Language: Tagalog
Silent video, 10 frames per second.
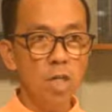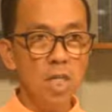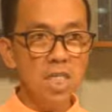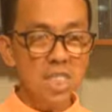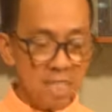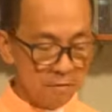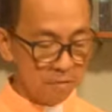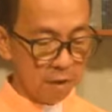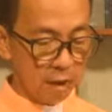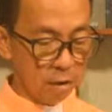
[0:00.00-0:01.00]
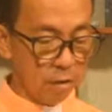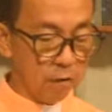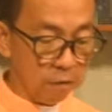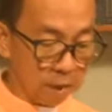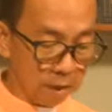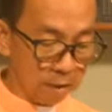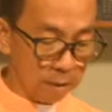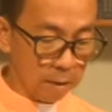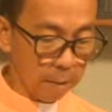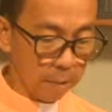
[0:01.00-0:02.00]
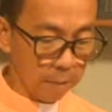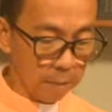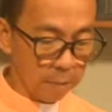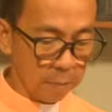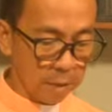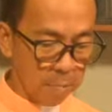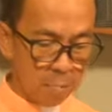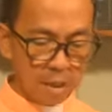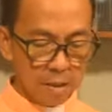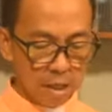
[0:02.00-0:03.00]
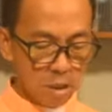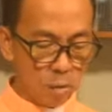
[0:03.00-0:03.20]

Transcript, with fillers: civil conflict. Mintras